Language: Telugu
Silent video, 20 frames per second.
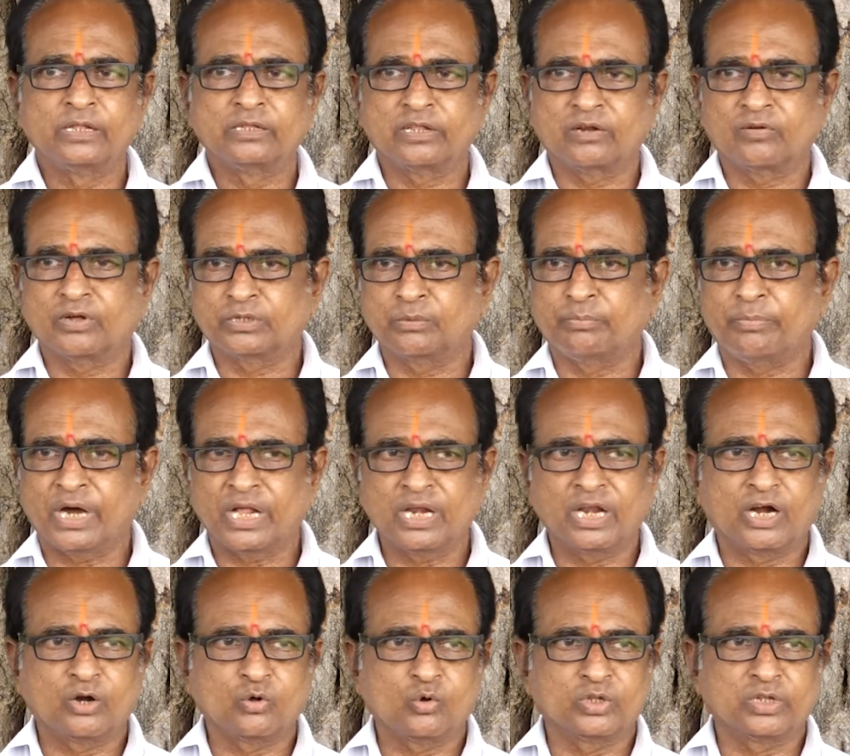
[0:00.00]
తర్వాత బాల్
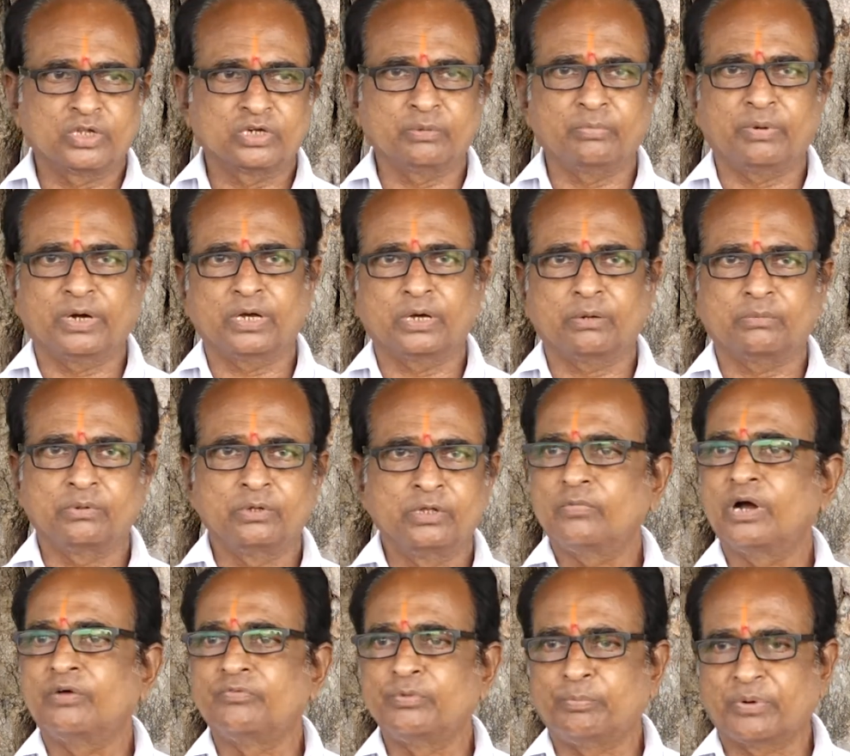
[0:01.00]
ఆడుకోవడానికి బా
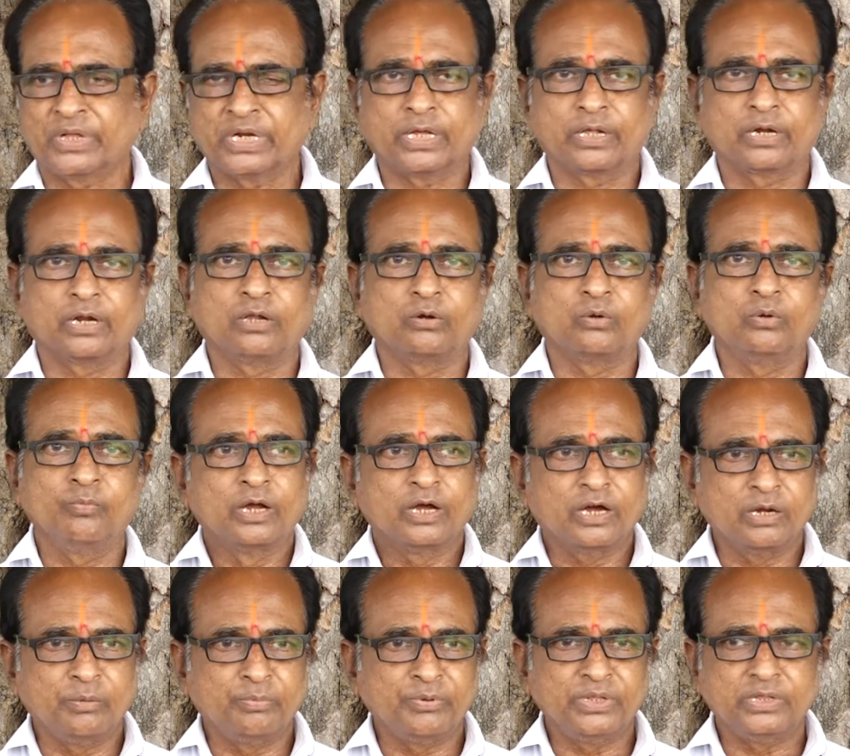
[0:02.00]
అవి పరికరాలు
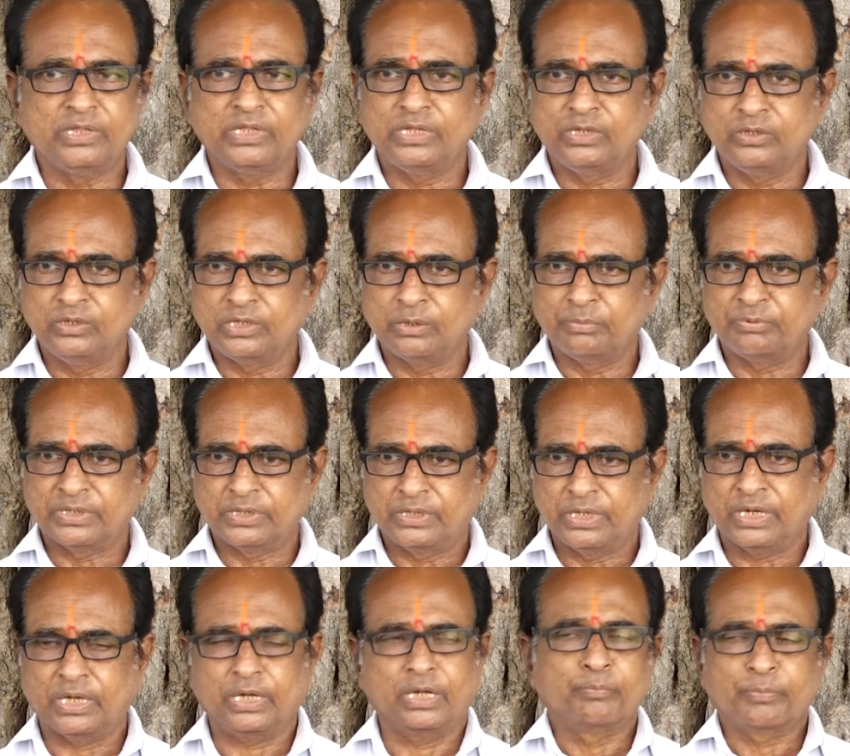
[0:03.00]
కల్పించి ఇంత పెద్ద
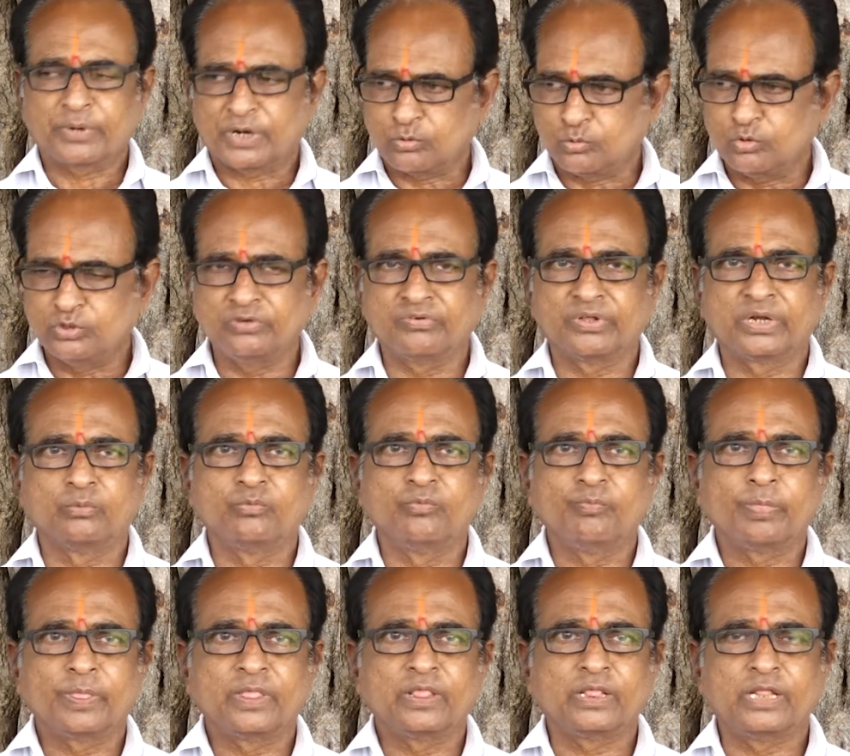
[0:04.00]
ప్రకృతి వనం
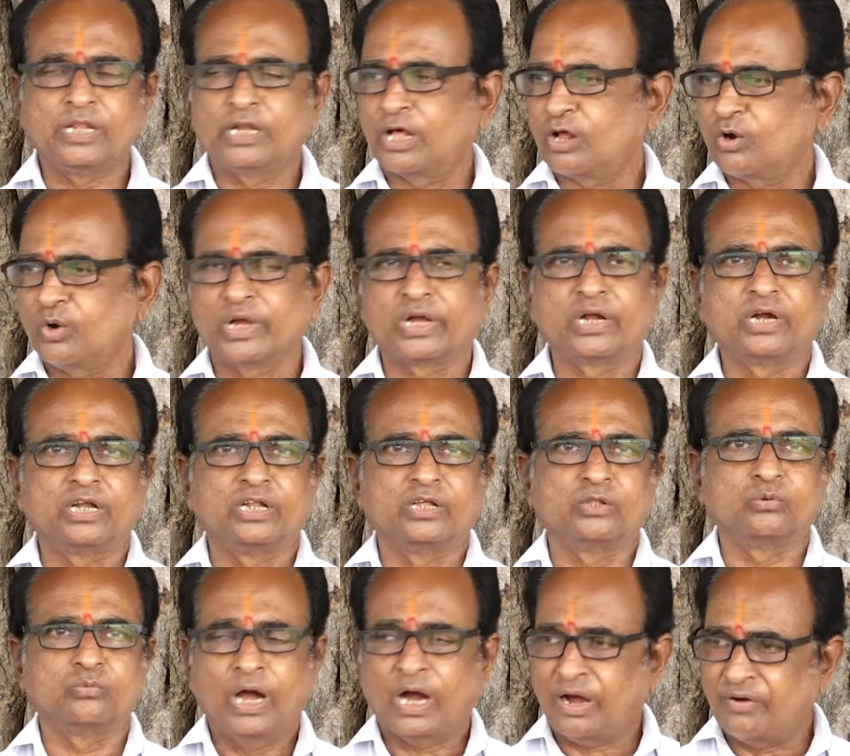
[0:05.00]
జిల్లాలో ఎక్కడ
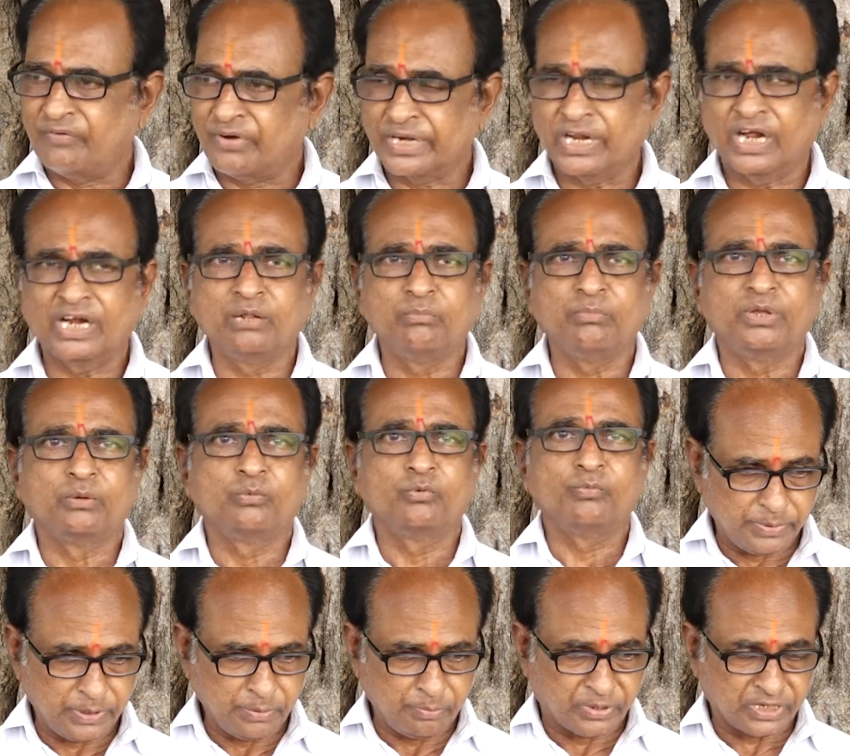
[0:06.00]
లేదు ఆ వనాన్ని మేము
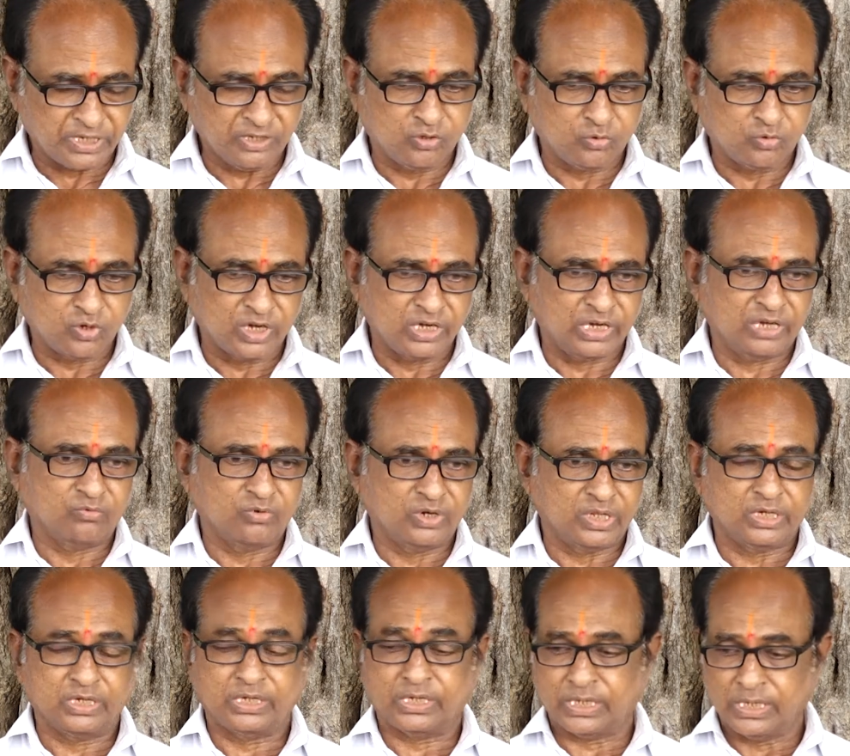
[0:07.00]
ఈ పరిస్థితుల్లో
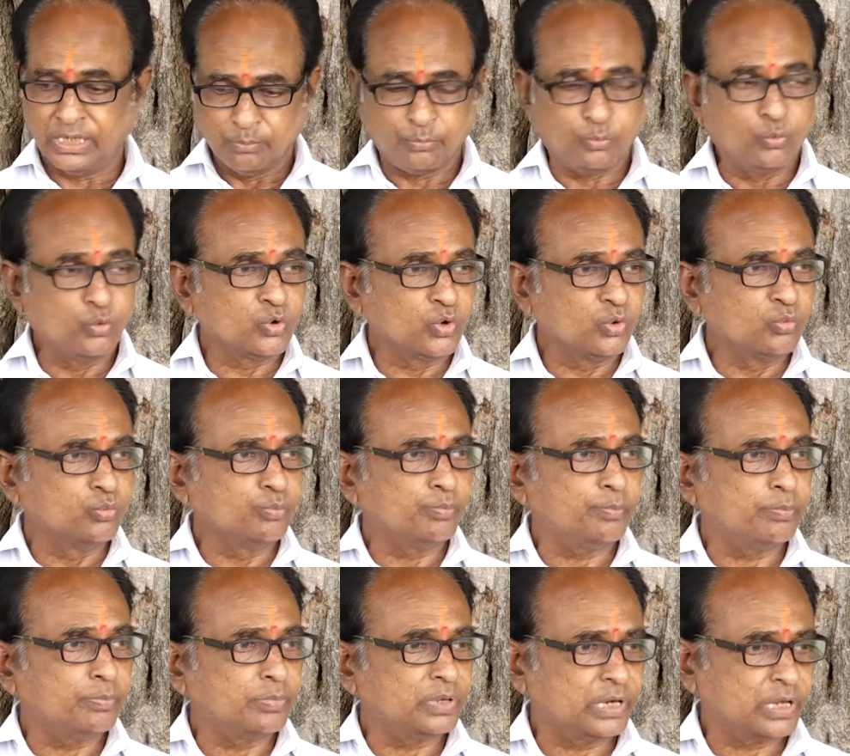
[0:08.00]
ఏమున్నదంటే పూర్వం
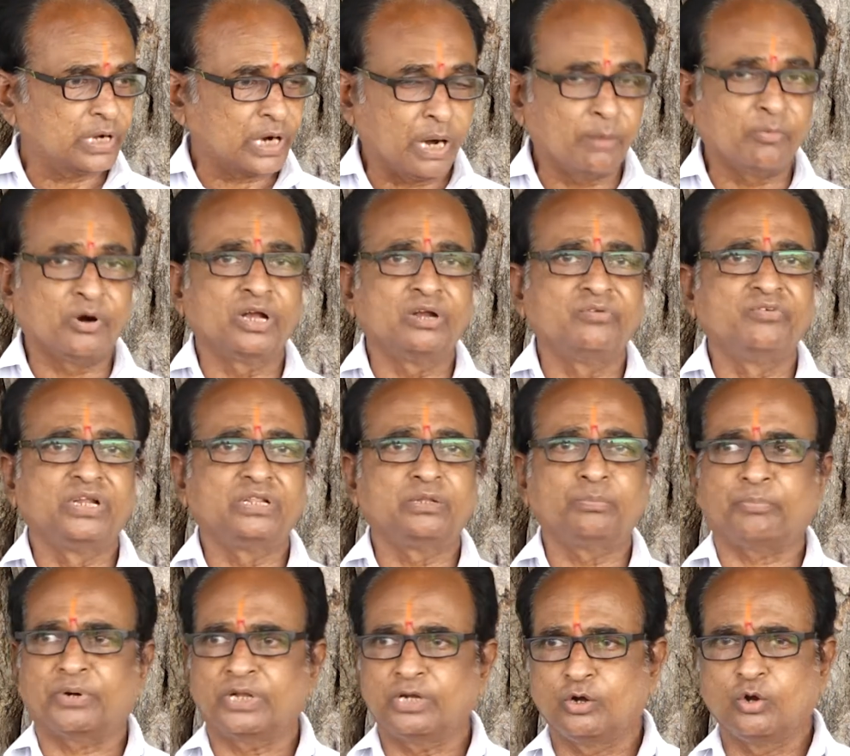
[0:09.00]
గ్రామాలు విడిచి
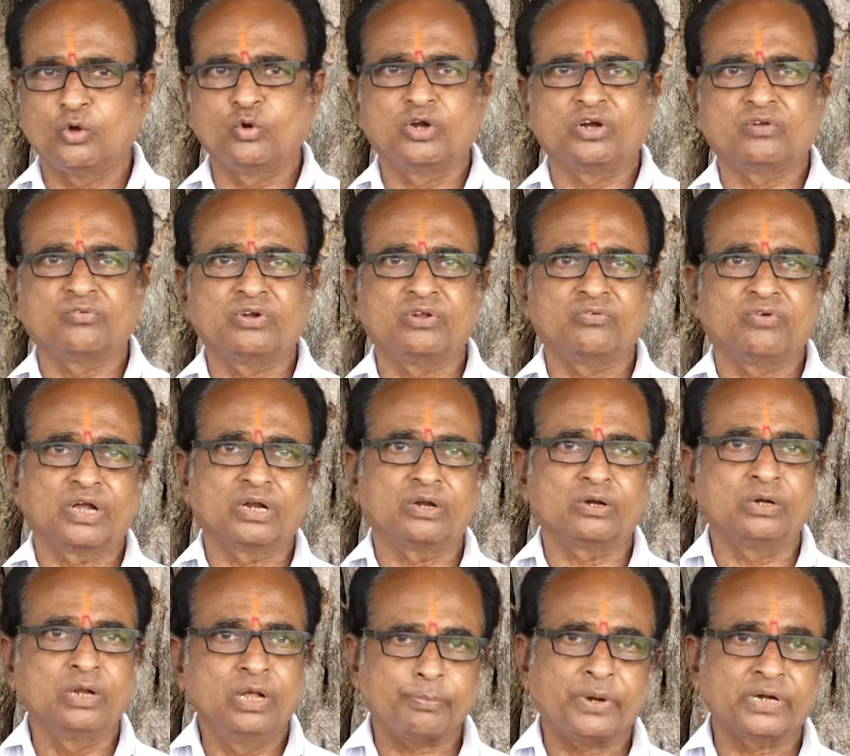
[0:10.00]
పల్లెల్లో ఉన్నటువంటి వాళ్ళు
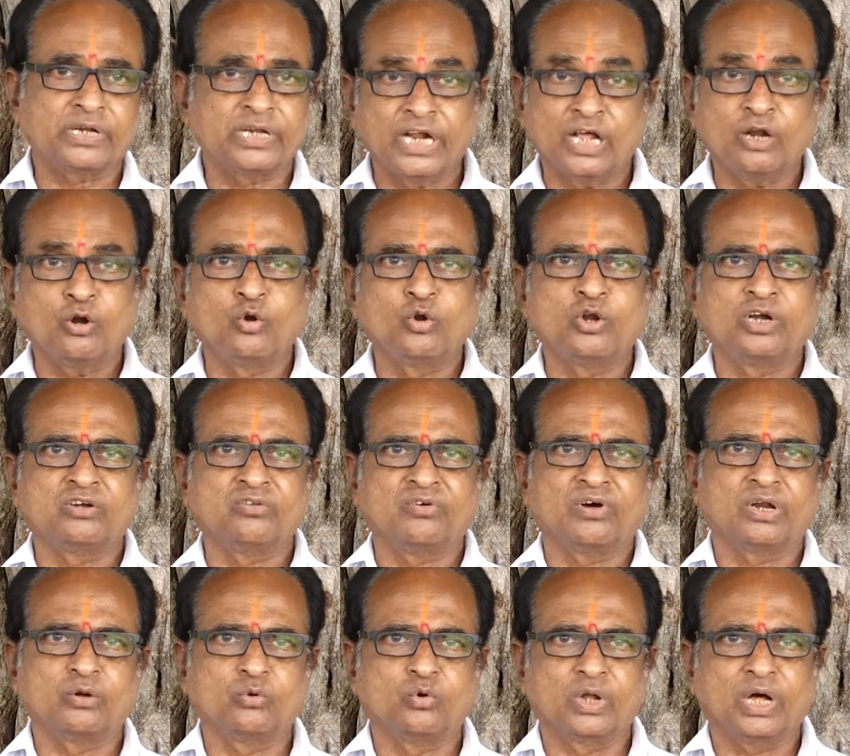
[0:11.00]
పట్టణాల్లో ఉన్నటువంటి
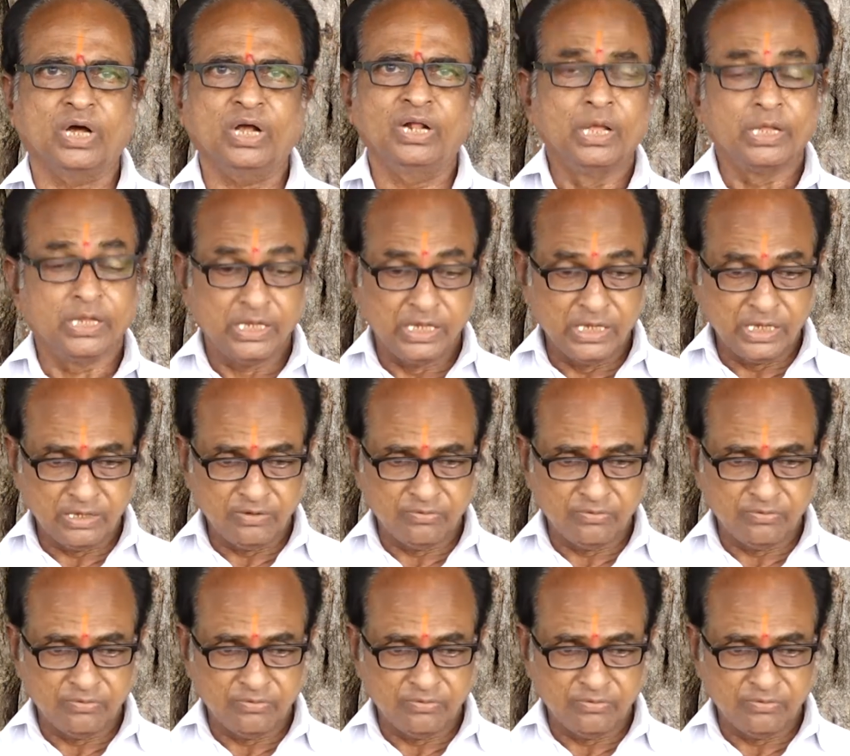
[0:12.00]
వాళ్ళు కూడా ఈ